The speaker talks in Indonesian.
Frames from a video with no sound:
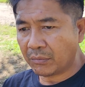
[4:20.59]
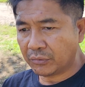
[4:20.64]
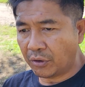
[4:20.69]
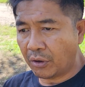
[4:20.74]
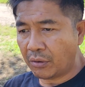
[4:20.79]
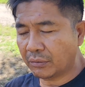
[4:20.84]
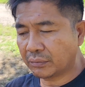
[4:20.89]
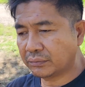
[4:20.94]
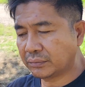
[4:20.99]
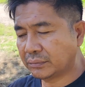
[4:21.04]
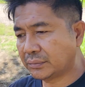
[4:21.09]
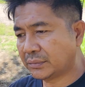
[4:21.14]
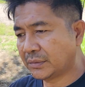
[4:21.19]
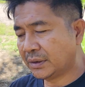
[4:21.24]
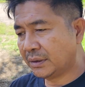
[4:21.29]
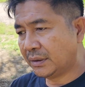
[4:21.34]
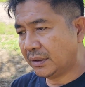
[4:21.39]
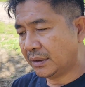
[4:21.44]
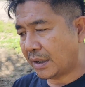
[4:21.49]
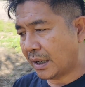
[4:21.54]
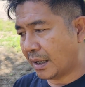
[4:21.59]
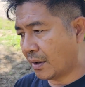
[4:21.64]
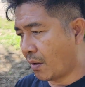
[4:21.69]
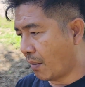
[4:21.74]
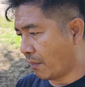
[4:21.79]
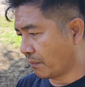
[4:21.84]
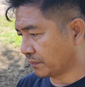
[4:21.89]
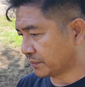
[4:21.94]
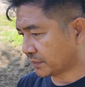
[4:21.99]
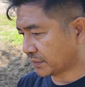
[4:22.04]
dok
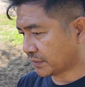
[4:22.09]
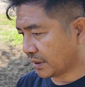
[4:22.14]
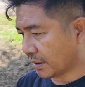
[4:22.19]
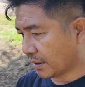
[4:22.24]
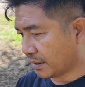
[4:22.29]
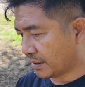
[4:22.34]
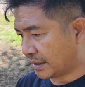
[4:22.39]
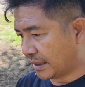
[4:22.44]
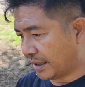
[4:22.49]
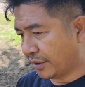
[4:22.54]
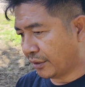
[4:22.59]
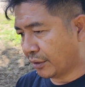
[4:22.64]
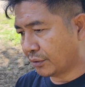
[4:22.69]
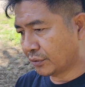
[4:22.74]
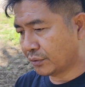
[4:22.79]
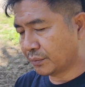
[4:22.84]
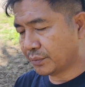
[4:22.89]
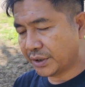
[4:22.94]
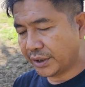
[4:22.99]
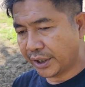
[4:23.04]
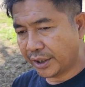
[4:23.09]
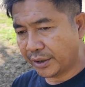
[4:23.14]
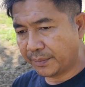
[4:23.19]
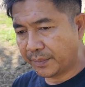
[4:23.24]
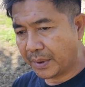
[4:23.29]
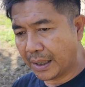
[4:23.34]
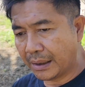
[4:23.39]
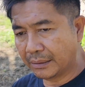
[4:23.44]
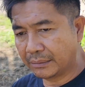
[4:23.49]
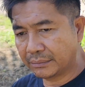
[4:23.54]
kalau saya konsumsi
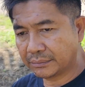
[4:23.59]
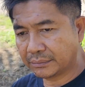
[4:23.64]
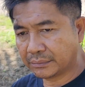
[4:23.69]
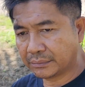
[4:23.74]
herbal